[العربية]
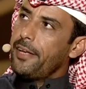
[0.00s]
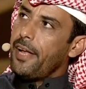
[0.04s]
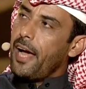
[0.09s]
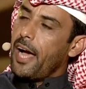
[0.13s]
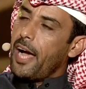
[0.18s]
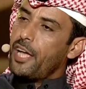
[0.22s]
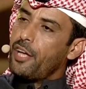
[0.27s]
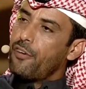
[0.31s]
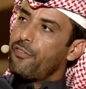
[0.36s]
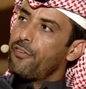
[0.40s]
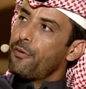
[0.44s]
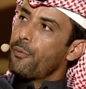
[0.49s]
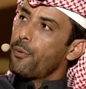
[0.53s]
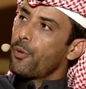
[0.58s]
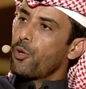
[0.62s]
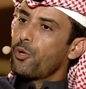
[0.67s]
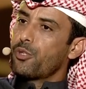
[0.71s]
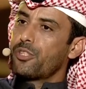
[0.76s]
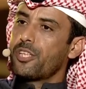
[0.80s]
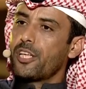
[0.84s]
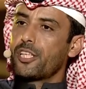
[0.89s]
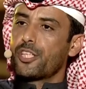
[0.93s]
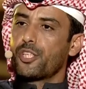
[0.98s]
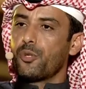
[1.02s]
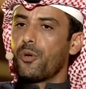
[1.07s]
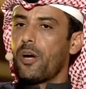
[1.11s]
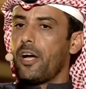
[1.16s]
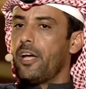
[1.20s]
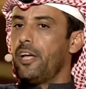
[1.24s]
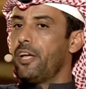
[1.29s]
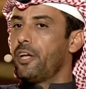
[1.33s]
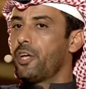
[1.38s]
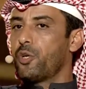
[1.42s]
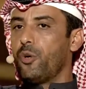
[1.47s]
النايف بروس
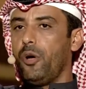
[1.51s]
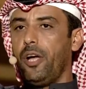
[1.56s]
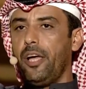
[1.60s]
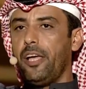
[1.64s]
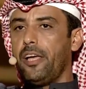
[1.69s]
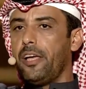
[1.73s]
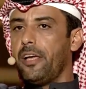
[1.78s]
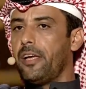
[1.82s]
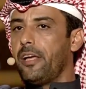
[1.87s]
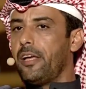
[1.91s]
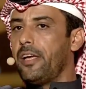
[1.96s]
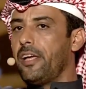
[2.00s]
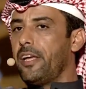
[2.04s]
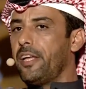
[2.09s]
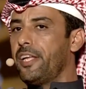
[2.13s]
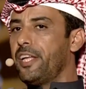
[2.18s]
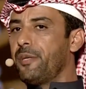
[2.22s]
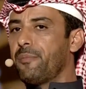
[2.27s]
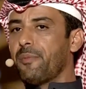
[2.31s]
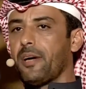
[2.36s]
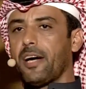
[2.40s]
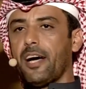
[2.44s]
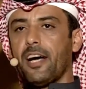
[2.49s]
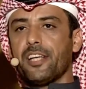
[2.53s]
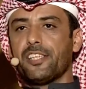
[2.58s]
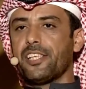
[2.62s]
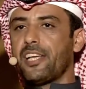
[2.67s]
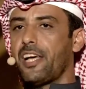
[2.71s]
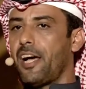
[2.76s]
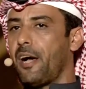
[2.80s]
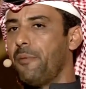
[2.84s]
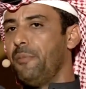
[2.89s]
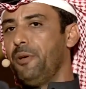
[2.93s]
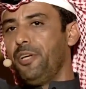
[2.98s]
الشوهيق وعيني
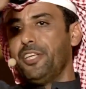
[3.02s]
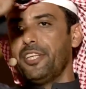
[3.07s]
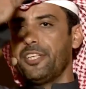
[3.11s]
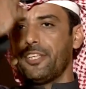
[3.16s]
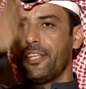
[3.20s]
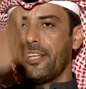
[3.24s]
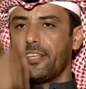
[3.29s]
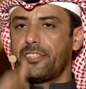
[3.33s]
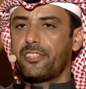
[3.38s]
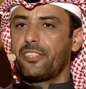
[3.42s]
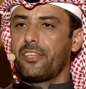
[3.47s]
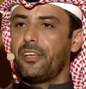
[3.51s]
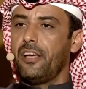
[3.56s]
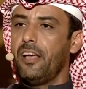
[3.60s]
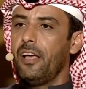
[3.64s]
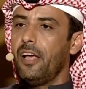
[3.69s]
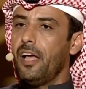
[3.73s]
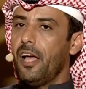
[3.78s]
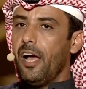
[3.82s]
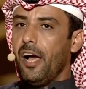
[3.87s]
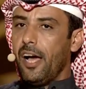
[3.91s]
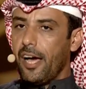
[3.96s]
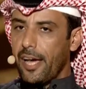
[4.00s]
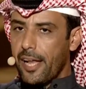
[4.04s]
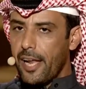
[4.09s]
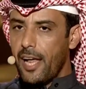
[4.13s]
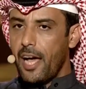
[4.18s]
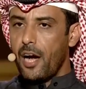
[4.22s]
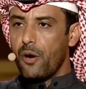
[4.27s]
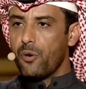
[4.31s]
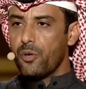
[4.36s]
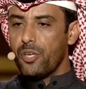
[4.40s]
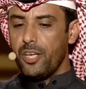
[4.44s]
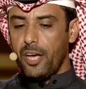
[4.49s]
مغازيها بعيدة
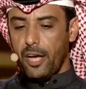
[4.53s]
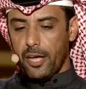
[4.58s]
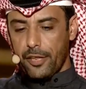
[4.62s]
حراوي